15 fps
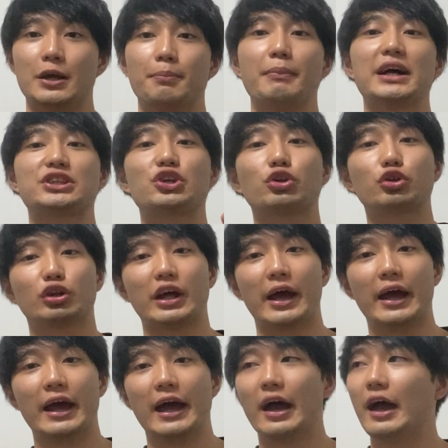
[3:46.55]
まあちょっと
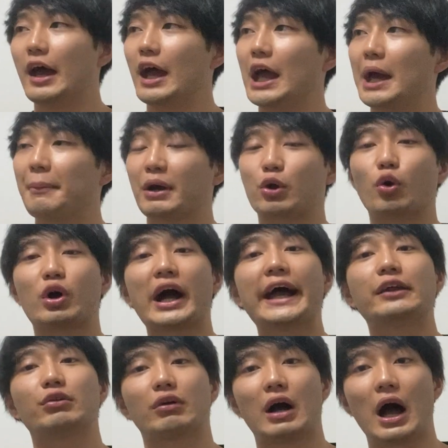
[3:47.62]
ね、えー、まあ5
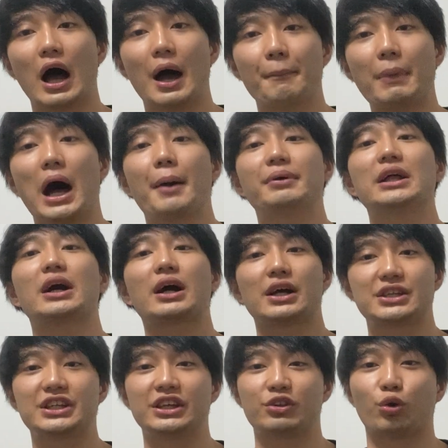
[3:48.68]
回とか、まあ危なっか
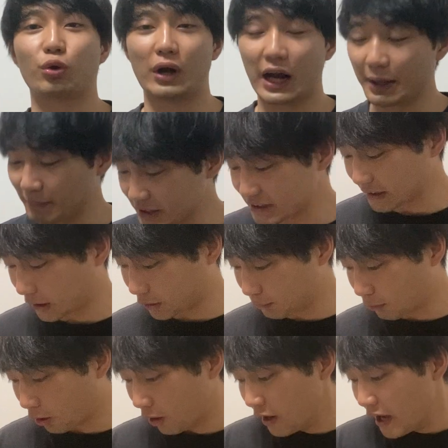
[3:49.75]
しいところありましたけど
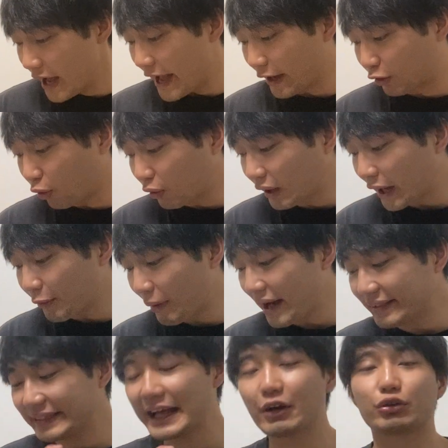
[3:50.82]
も、えー、5回
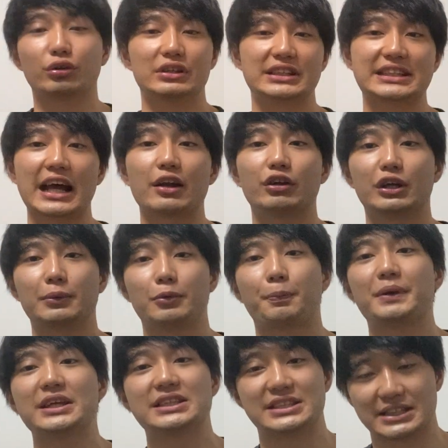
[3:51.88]
ワンアウト2、3塁の
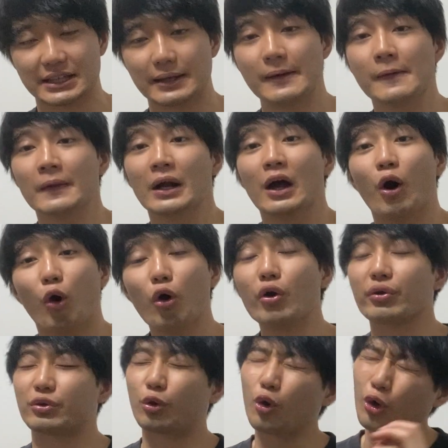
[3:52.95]
ピンチ
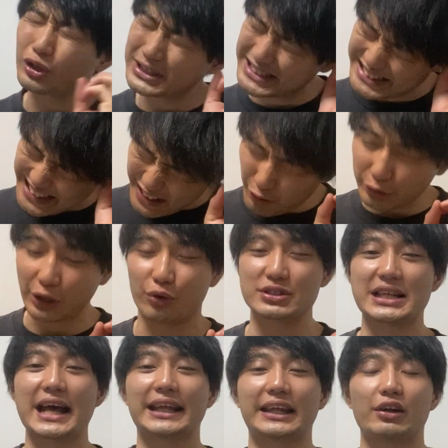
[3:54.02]
を、ここゼロで
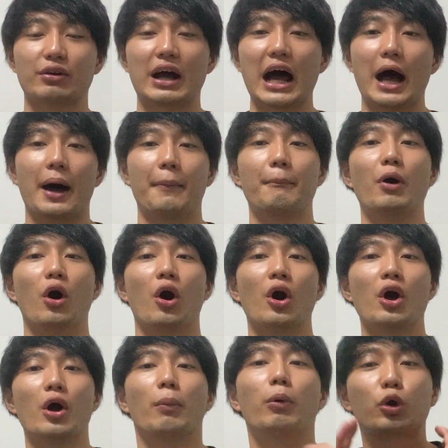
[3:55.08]
抑えたのが、も
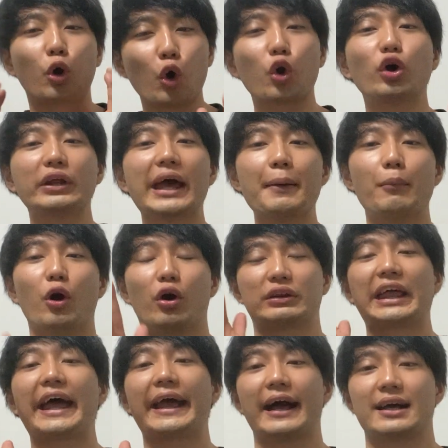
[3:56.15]
う、ここでもう
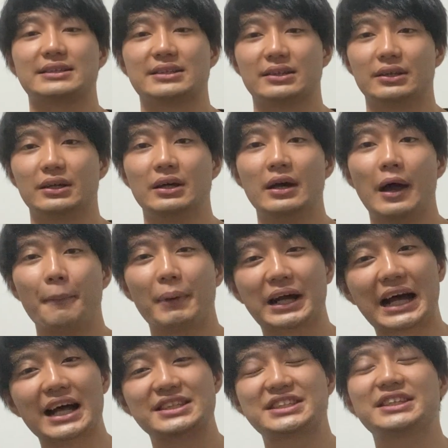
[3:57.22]
タイガース、まあ
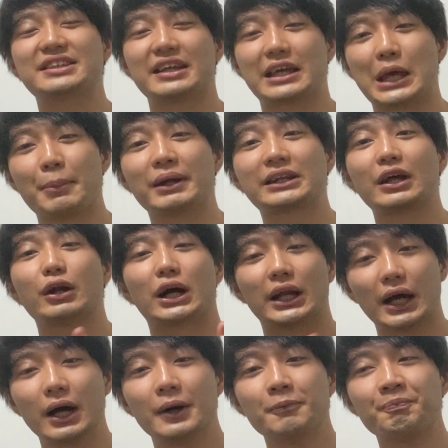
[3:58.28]
勝ちって決まったのか
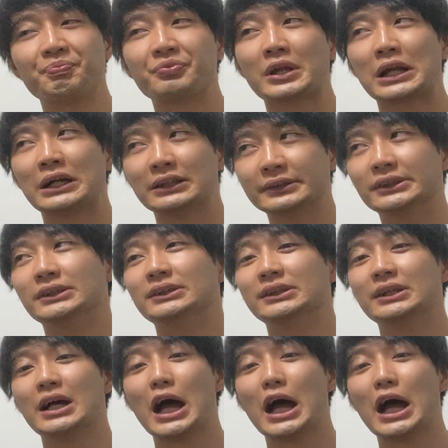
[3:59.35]
な。うん。